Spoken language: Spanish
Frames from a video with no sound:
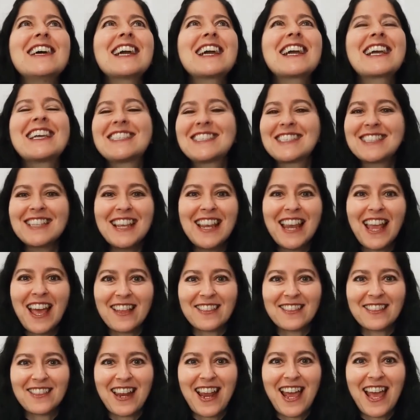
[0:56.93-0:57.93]
que sí le
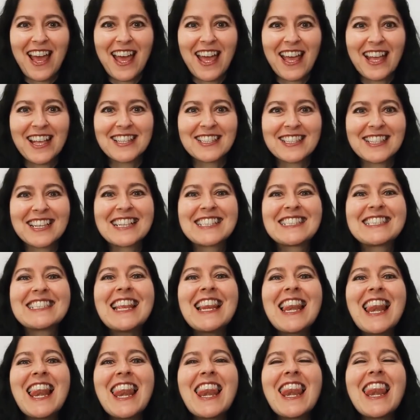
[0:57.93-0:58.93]
atraes, que
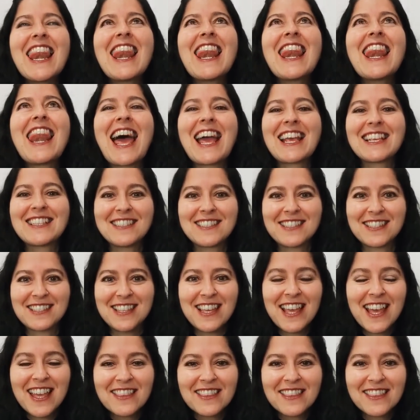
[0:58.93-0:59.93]
sí la
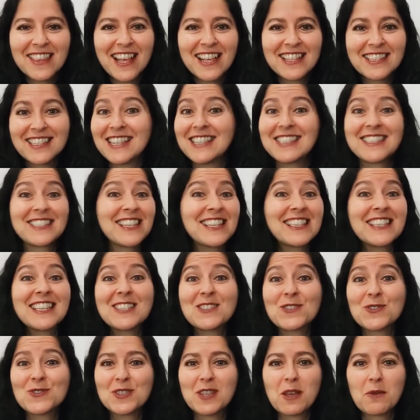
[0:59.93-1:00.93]
enciendes, que
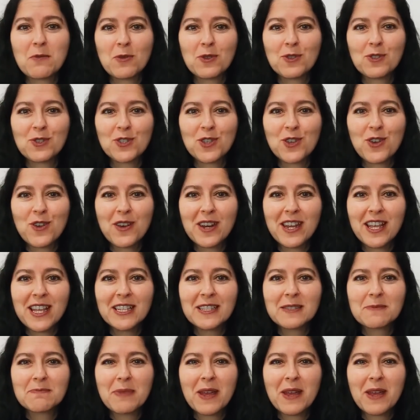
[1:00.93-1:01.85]
enciendes sus emociones,